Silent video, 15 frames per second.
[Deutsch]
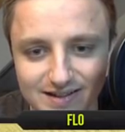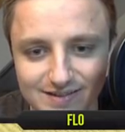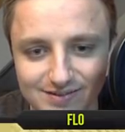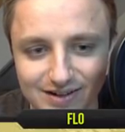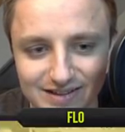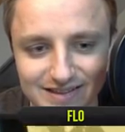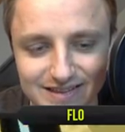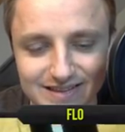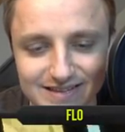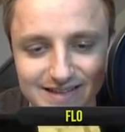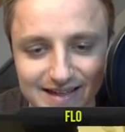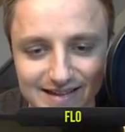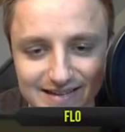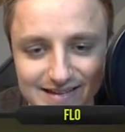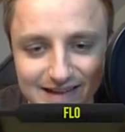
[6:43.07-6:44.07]
Was ist
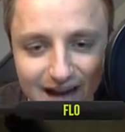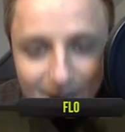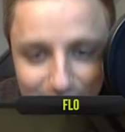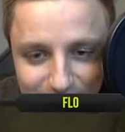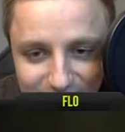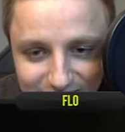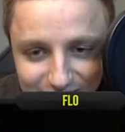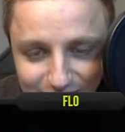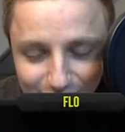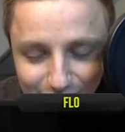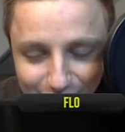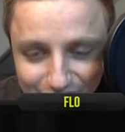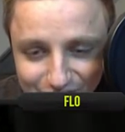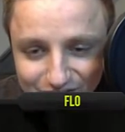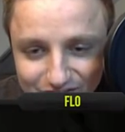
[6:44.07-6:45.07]
denn da bitte
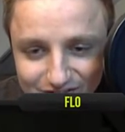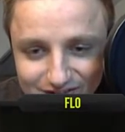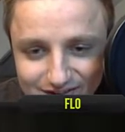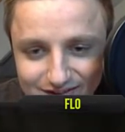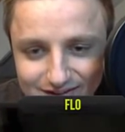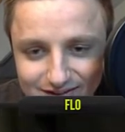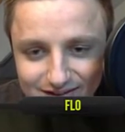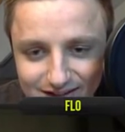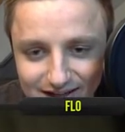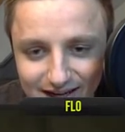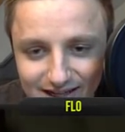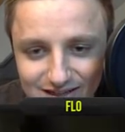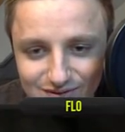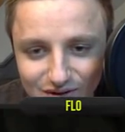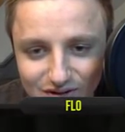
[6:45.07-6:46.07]
los?
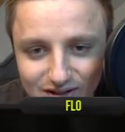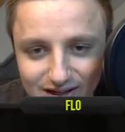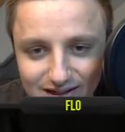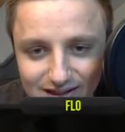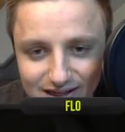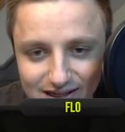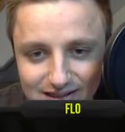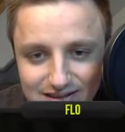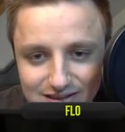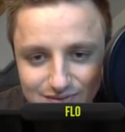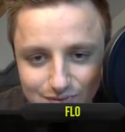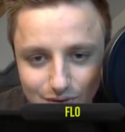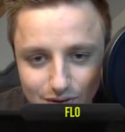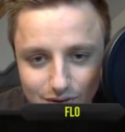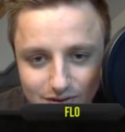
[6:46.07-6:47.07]
Rechtsverteidiger,
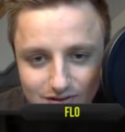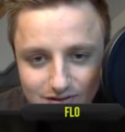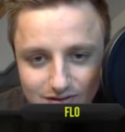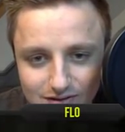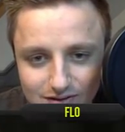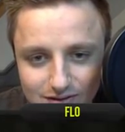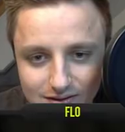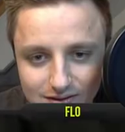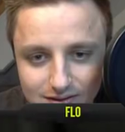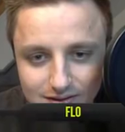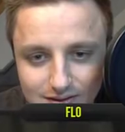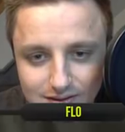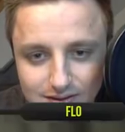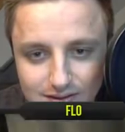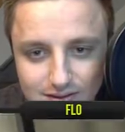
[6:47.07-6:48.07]
es wird
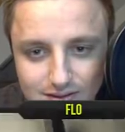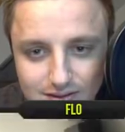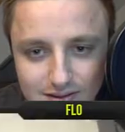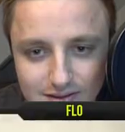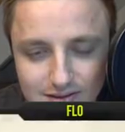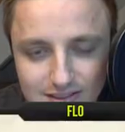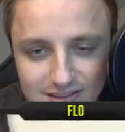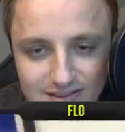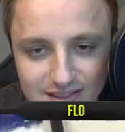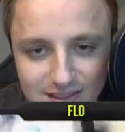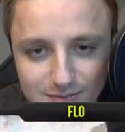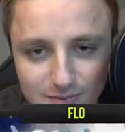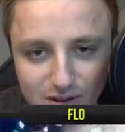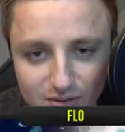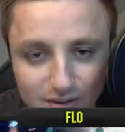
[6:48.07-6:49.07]
Cesar
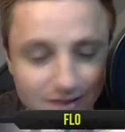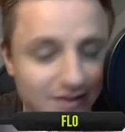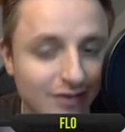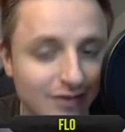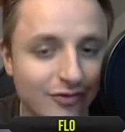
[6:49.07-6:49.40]
Aspilicueta.